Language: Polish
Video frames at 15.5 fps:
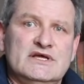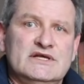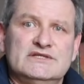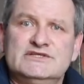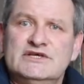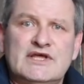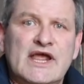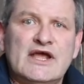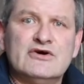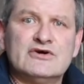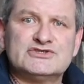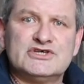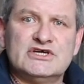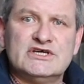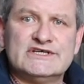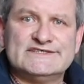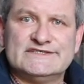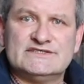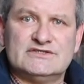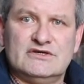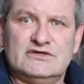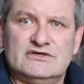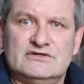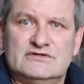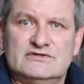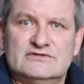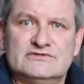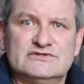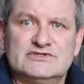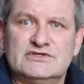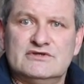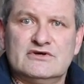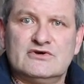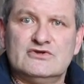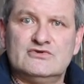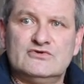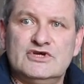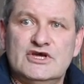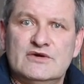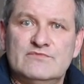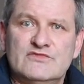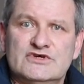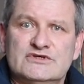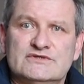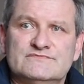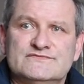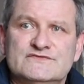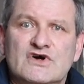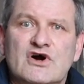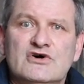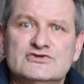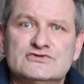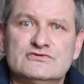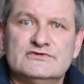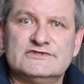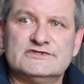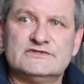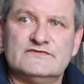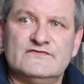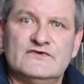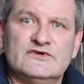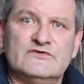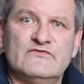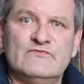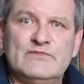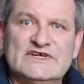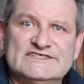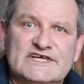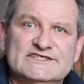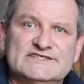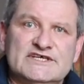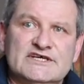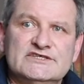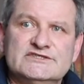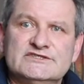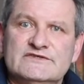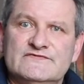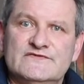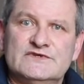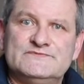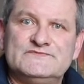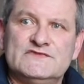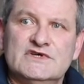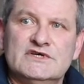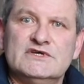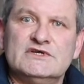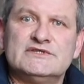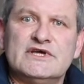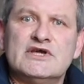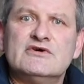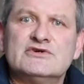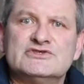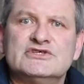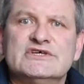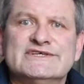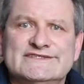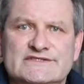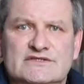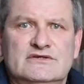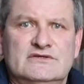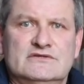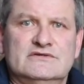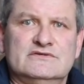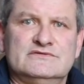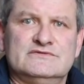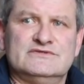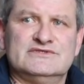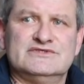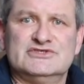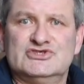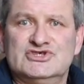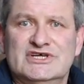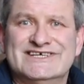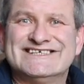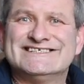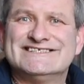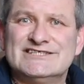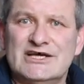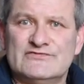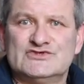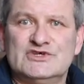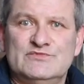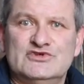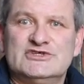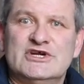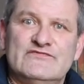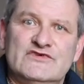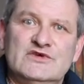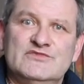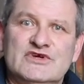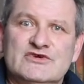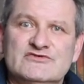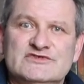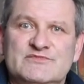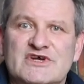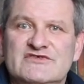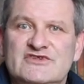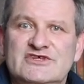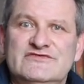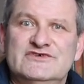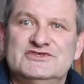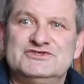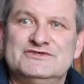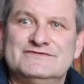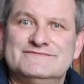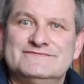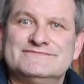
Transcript: Nie najgorsze jest to, że dokonujemy oszustw, bezeceństw. Najgorsze jest to, że zawsze potrafimy je usprawiedliwić.